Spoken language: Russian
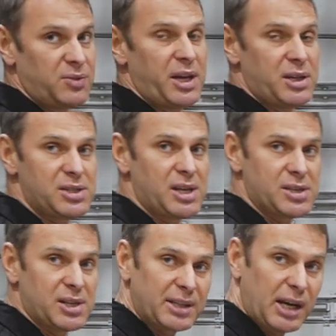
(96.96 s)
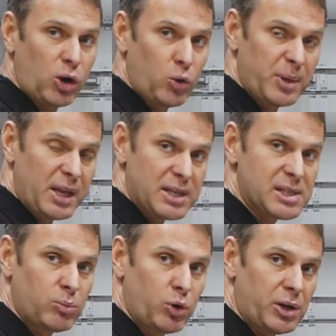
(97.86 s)
Дверь, естественно, так как у меня нет
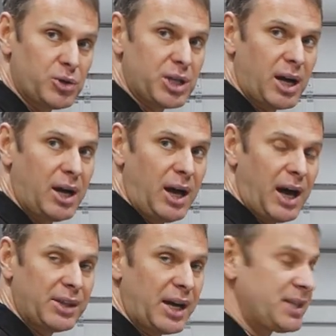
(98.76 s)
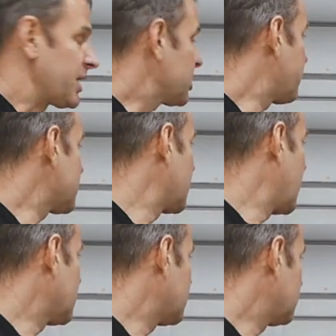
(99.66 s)
с собой ключа, она не
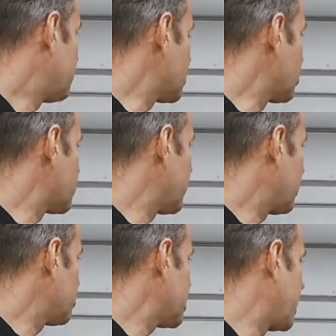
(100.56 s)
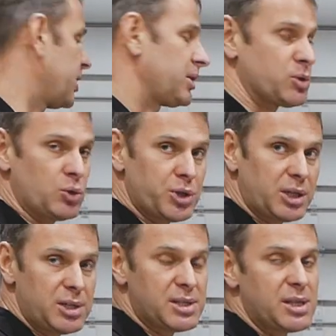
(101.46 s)
распознает присутствие ключа рядом с ручкой,